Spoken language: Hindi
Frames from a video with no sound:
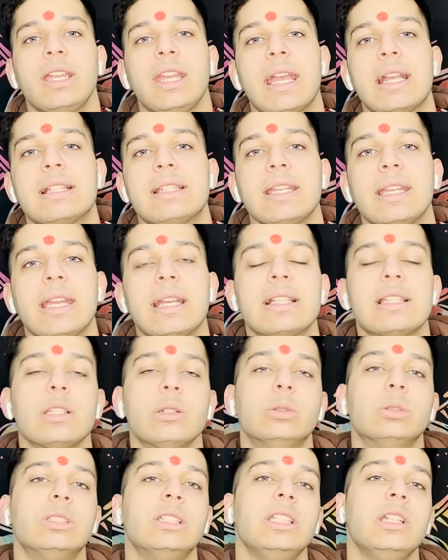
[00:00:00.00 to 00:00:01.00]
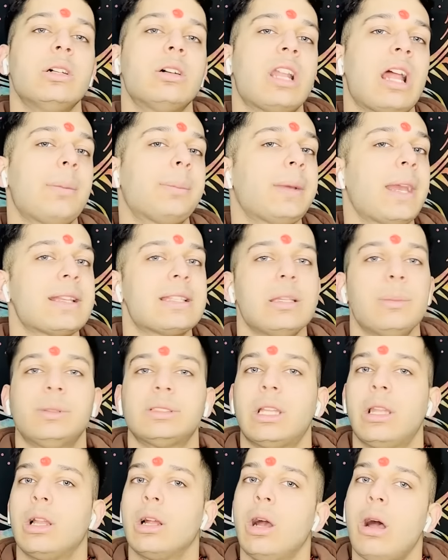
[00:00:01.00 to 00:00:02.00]
कैसे कैसे होती है और आप कैसे
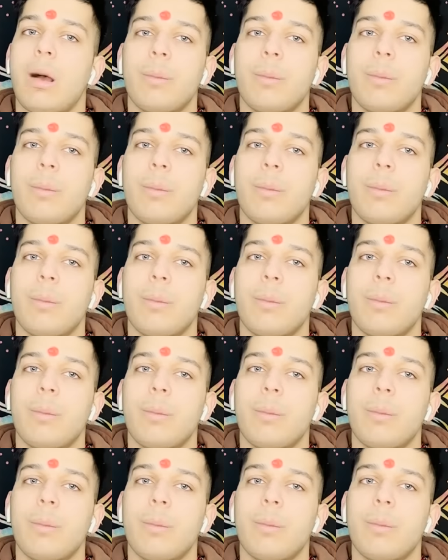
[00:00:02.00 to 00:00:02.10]
पता लगाओ